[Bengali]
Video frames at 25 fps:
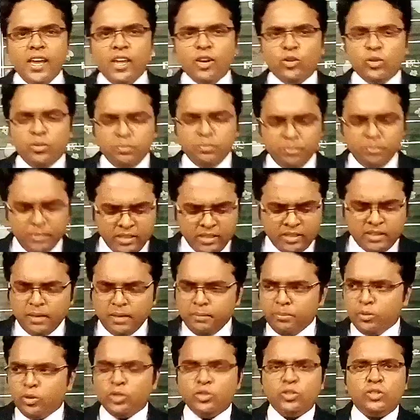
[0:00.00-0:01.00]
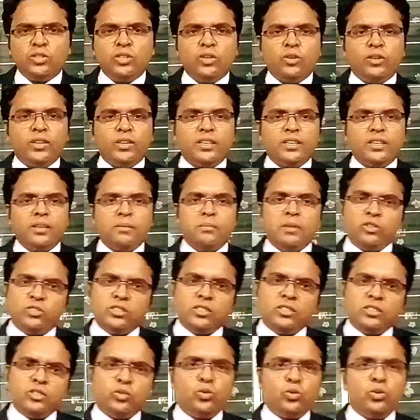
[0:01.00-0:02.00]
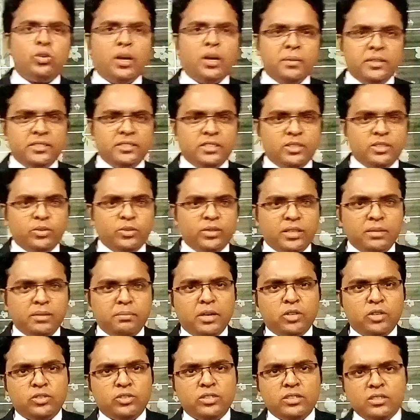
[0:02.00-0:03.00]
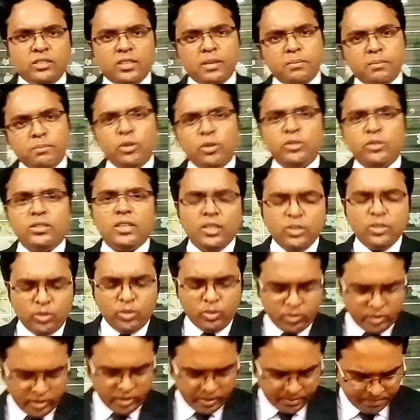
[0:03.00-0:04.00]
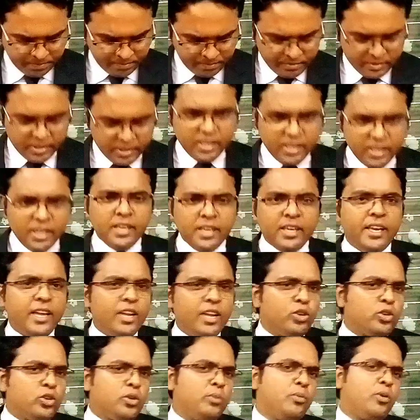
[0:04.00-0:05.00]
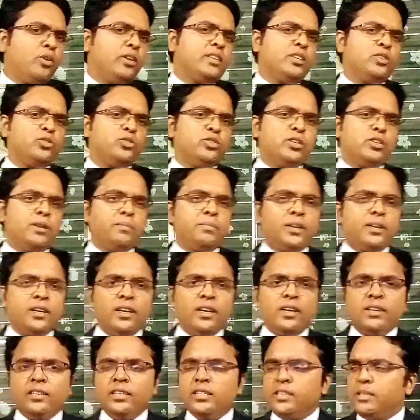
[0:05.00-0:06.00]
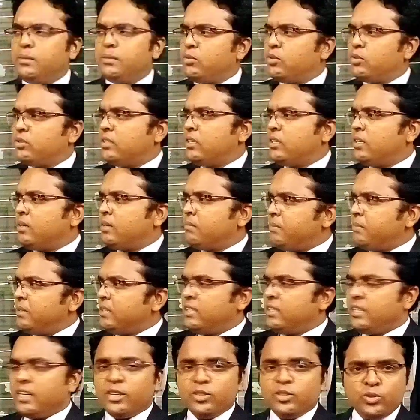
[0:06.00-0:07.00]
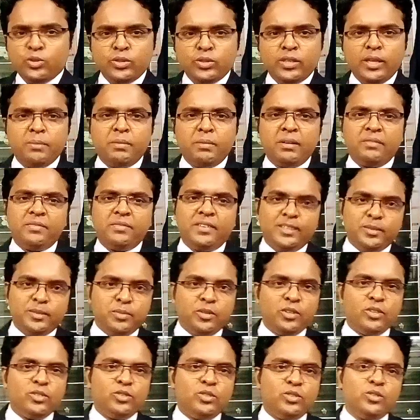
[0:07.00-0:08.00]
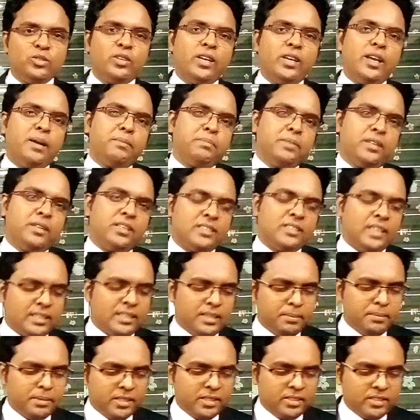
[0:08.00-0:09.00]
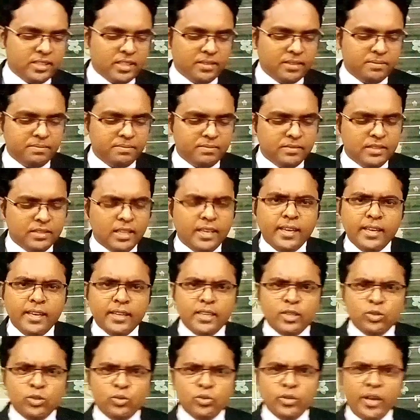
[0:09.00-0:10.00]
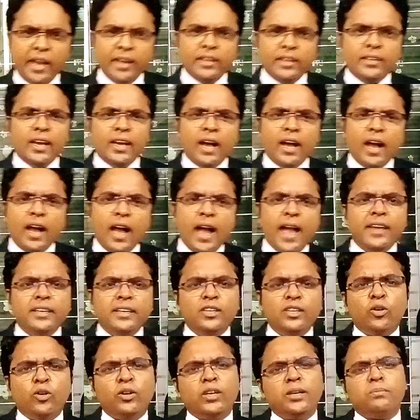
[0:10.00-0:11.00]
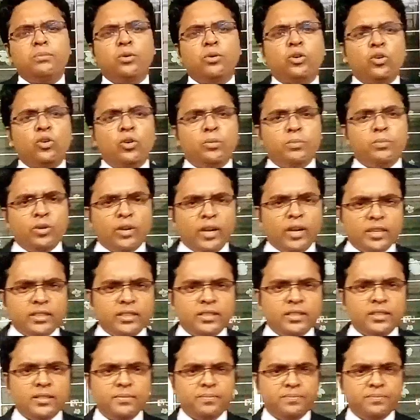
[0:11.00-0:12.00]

এরকম মিথ্যা পরিচয় দিয়ে অনেকে মানুষের ধোঁকাবাজি করে মানুষকে প্রতারিত করে এরকম অনেক কিছু আপনারা ইতিমধ্যে মিডিয়ার যুগে বা ফেসবুকের যুগে আপনারা জানতে পেরেছেন কিন্তু এটা আইনে অনেক বড় অপরাধ